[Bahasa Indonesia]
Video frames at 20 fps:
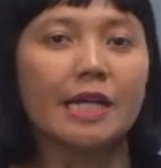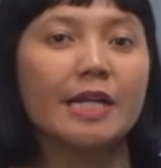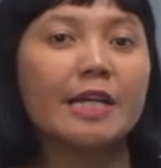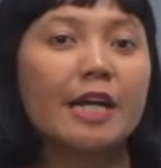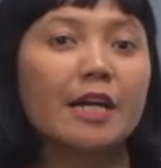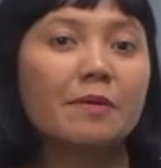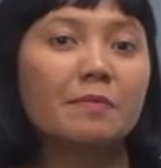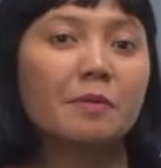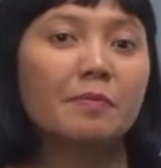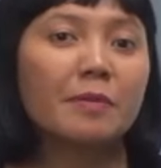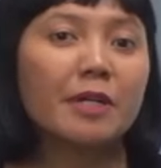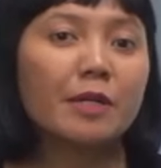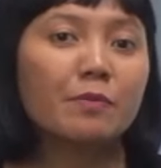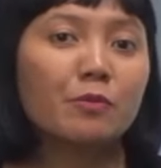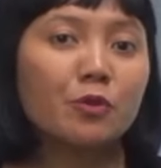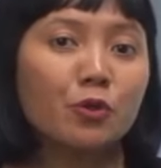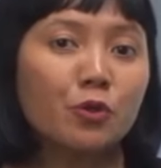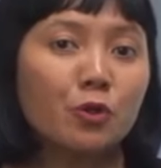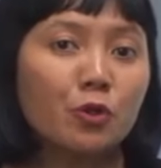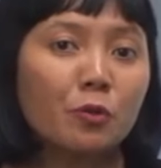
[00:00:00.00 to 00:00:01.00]
Dengan memilih
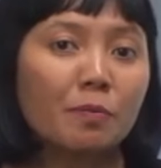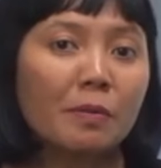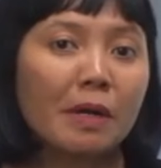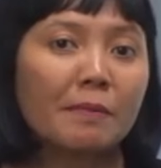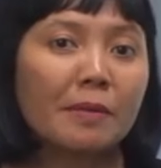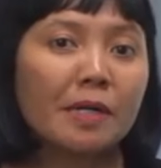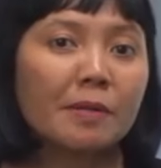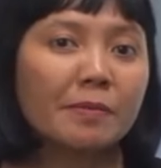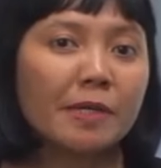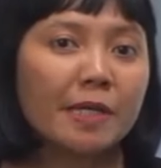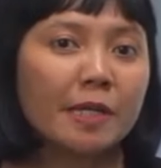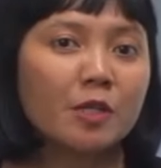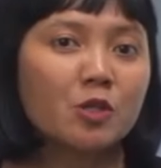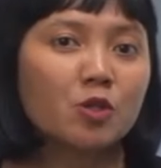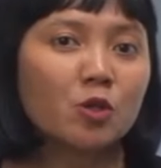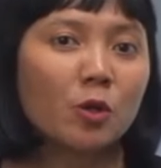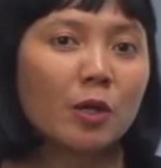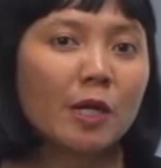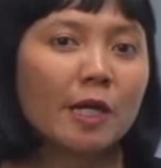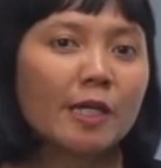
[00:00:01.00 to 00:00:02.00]
mundur, Paman Birin
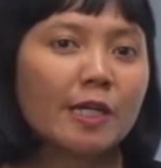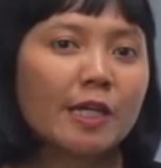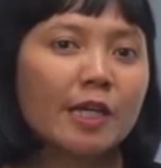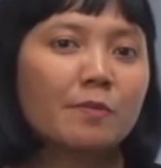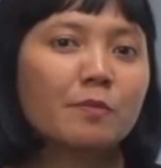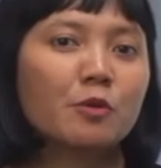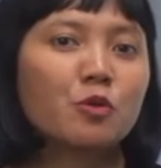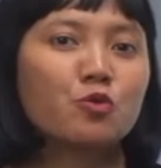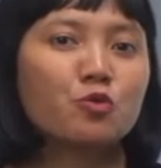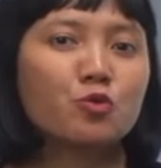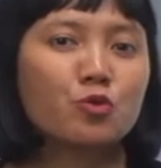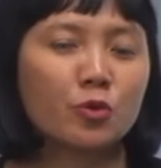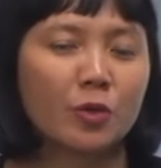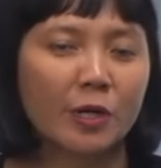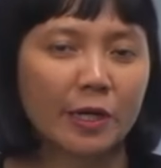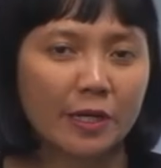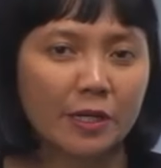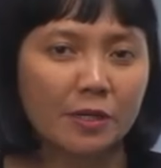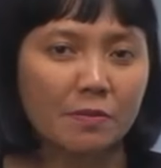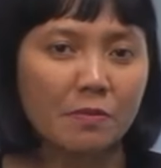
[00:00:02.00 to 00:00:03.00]
seolah ingin
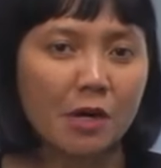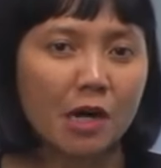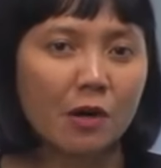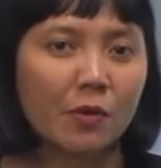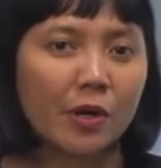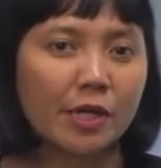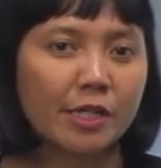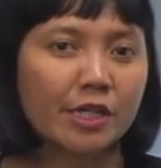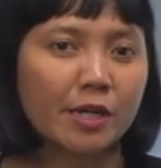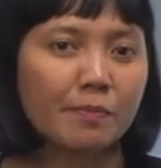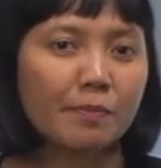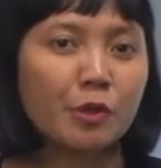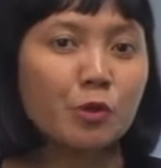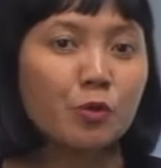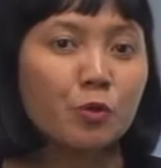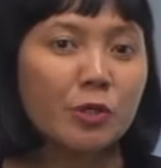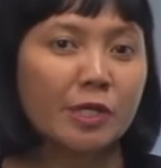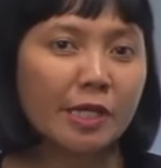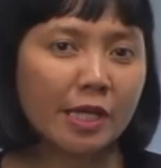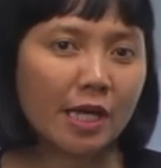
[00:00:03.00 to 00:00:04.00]
menunjukkan bahwa ia
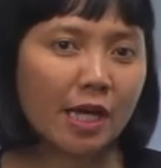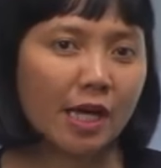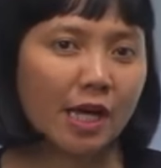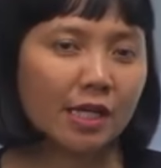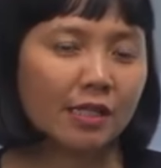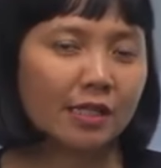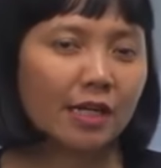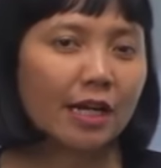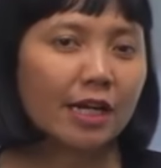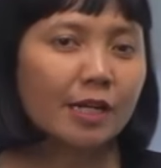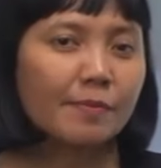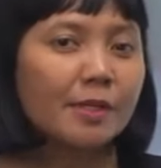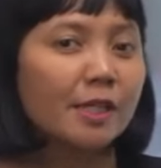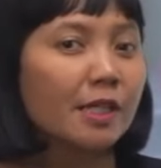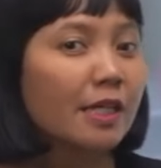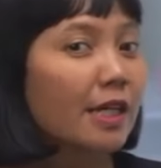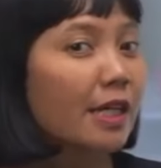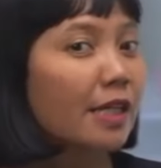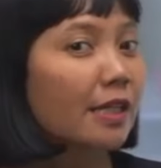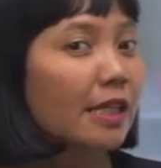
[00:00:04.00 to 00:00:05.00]
peduli terhadap
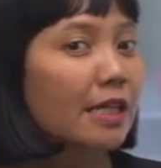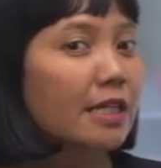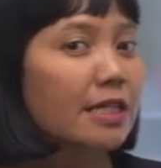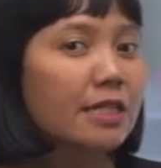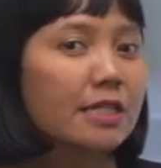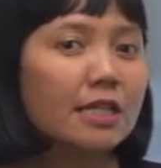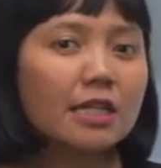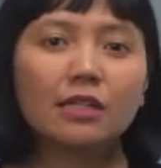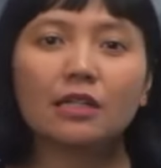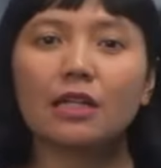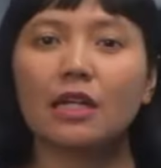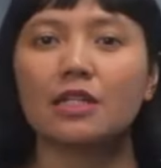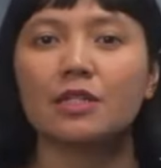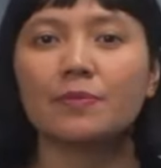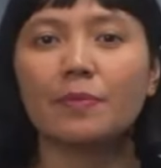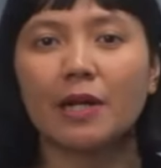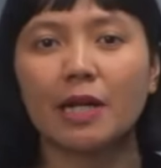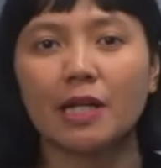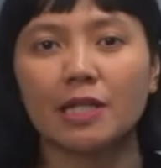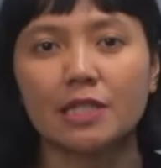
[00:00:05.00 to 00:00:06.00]
integritas dan
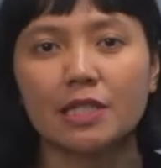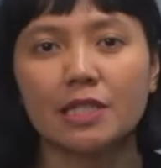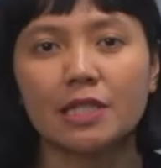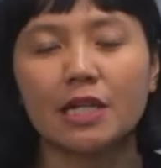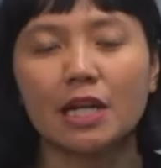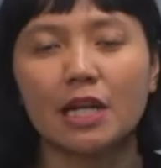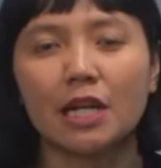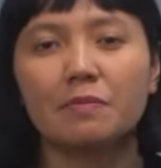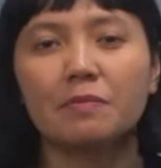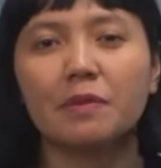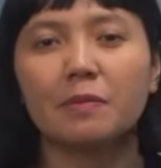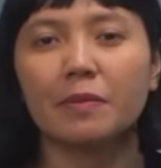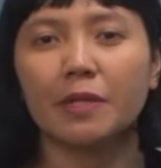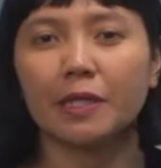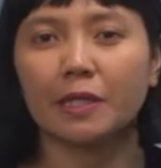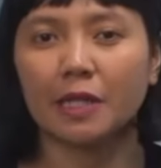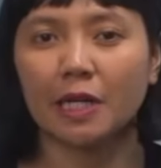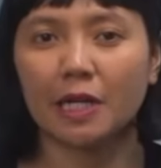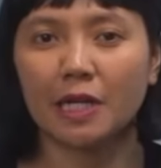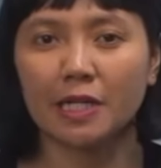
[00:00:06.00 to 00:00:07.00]
transparansi dalam
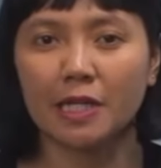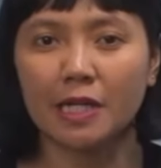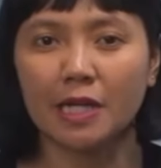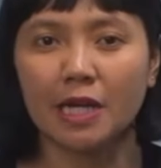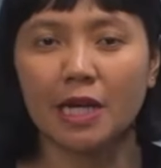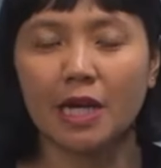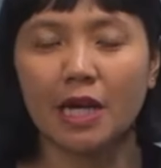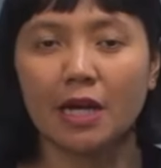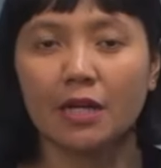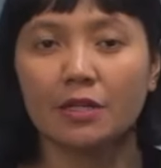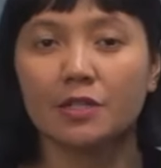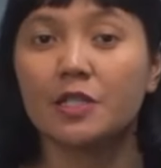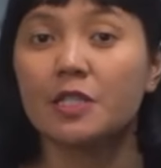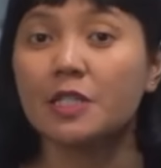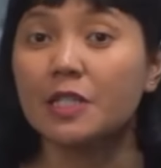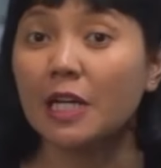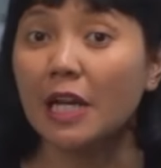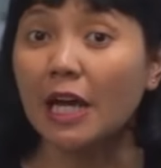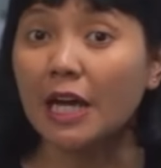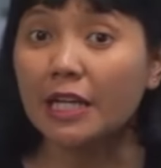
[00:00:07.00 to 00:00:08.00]
pemerintahannya. Di
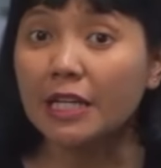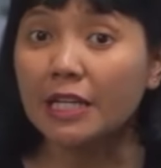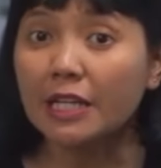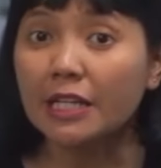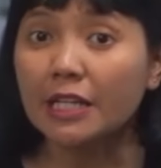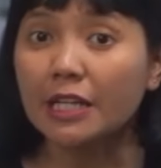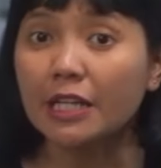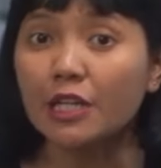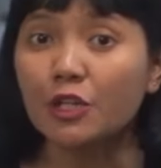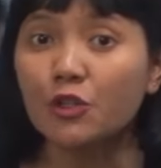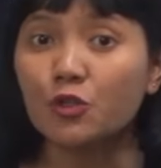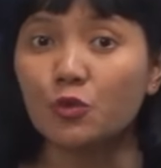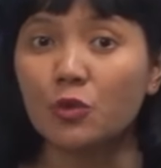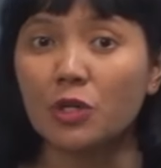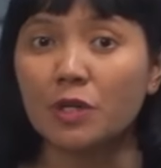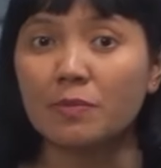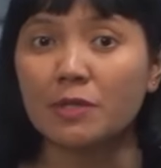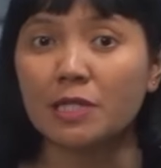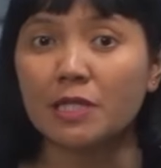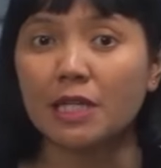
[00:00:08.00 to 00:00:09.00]
sisi lain, ini
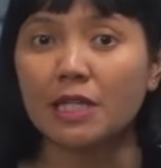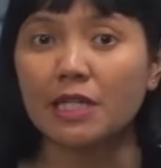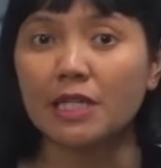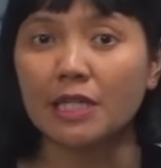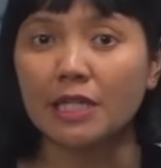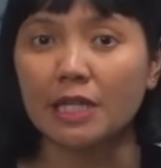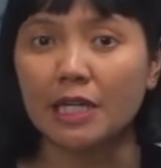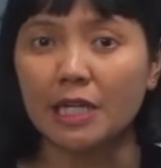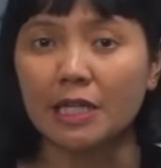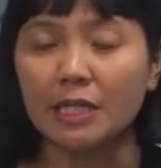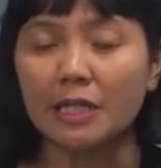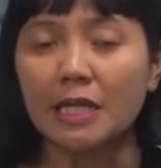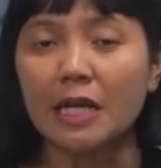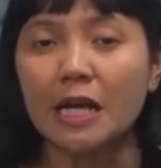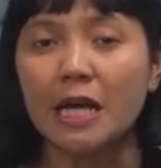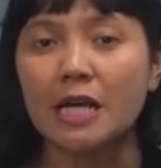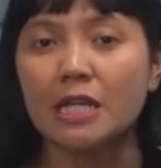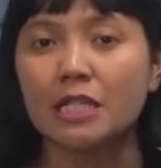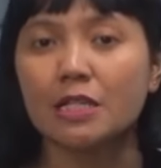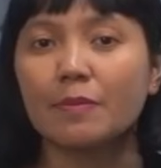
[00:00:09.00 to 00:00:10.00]
juga bisa dilihat
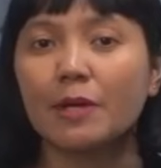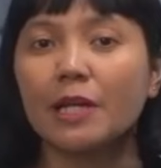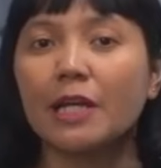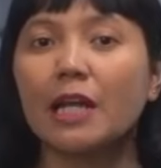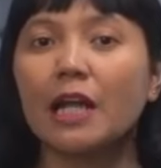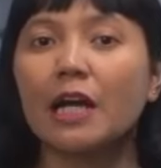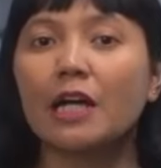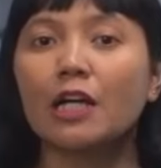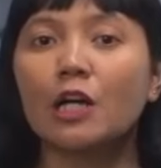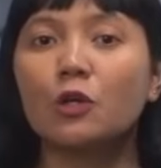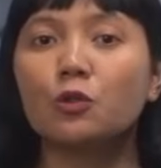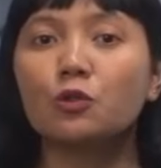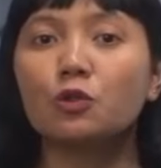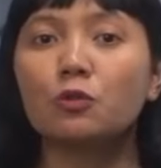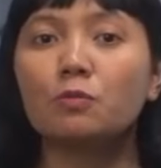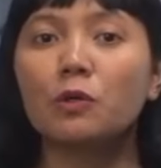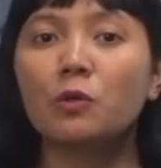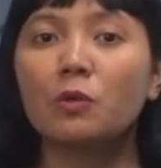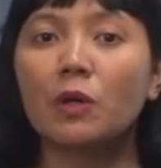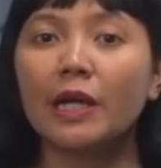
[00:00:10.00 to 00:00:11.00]
sebagai langkah
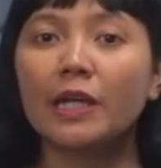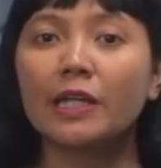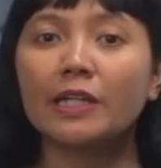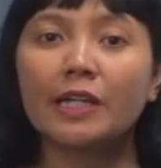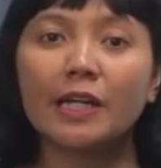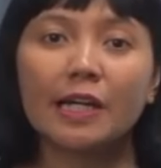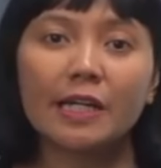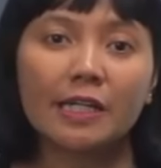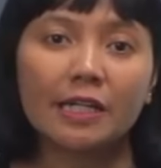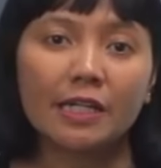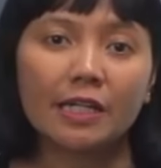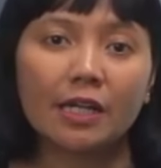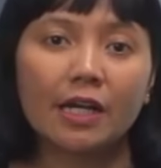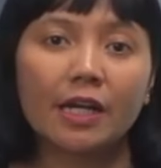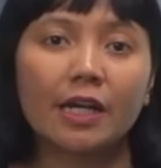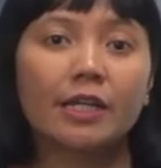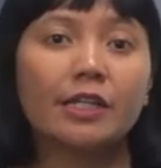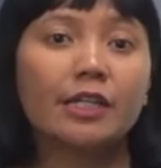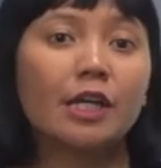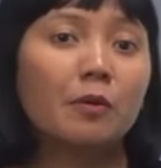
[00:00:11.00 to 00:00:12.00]
untuk mengurangi tekanan
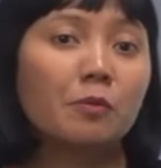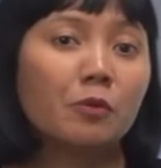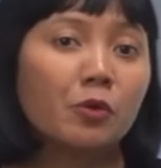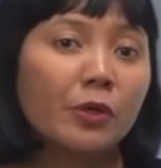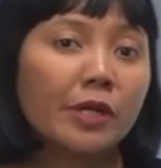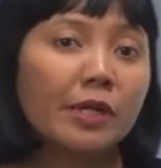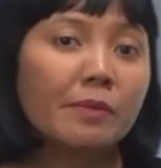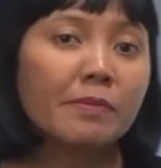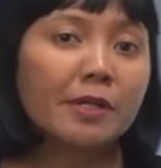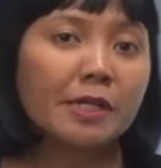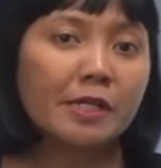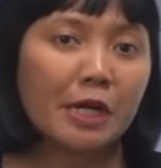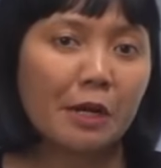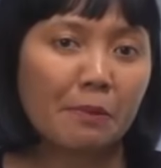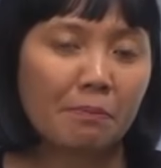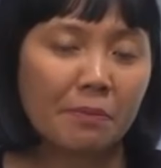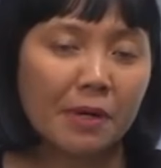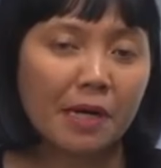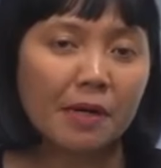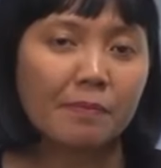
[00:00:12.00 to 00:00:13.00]
yang mungkin
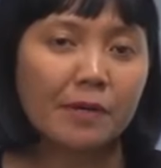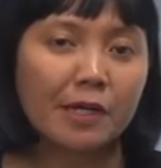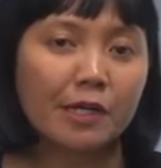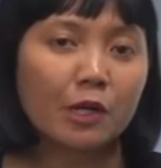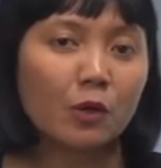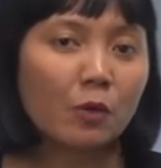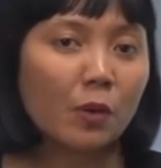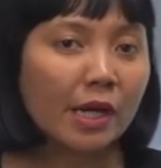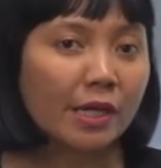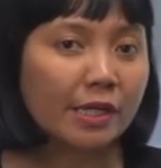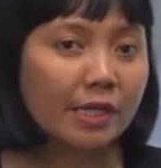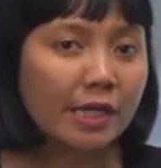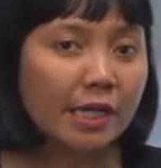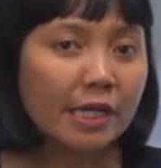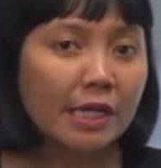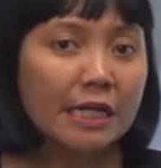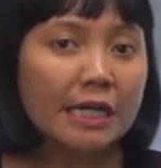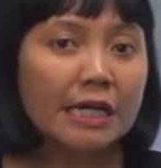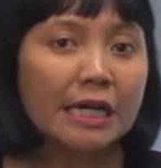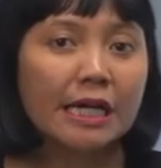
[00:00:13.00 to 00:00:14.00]
berdampak pada
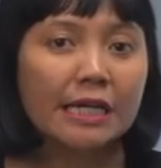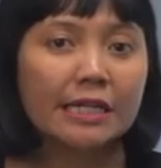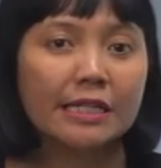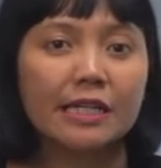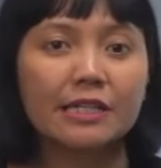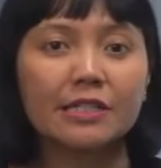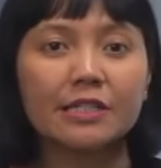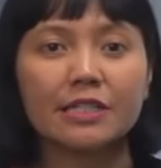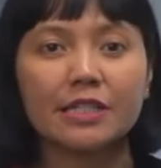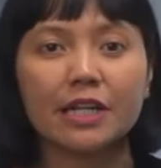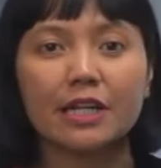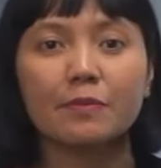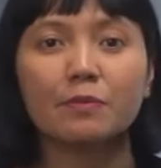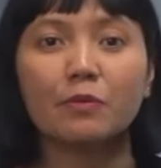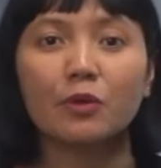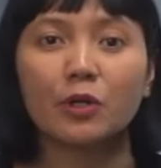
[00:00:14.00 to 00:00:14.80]
keluarga dan jejaring